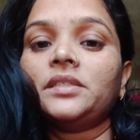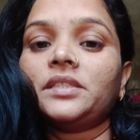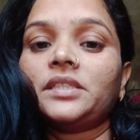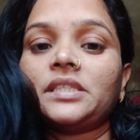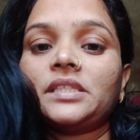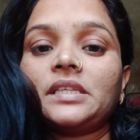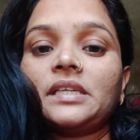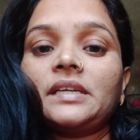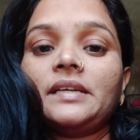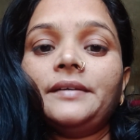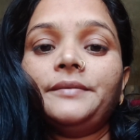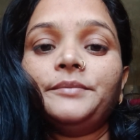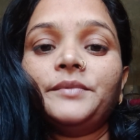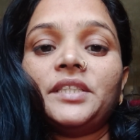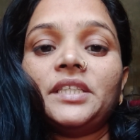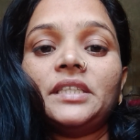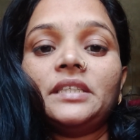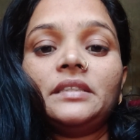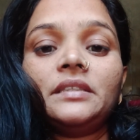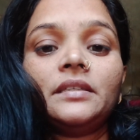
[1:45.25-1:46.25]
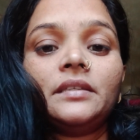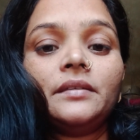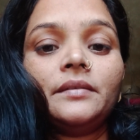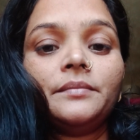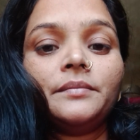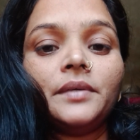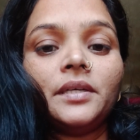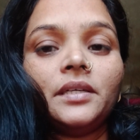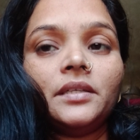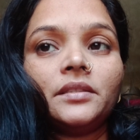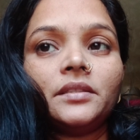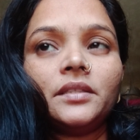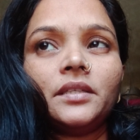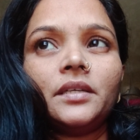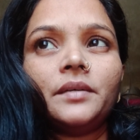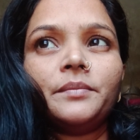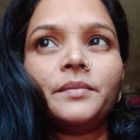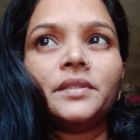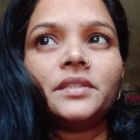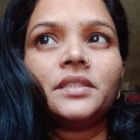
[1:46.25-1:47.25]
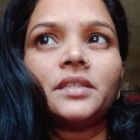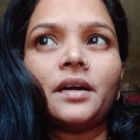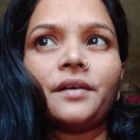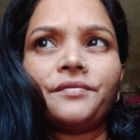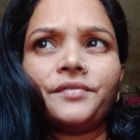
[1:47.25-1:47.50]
जैसे कि हम थ्री थ्री में थ्री मंथ्स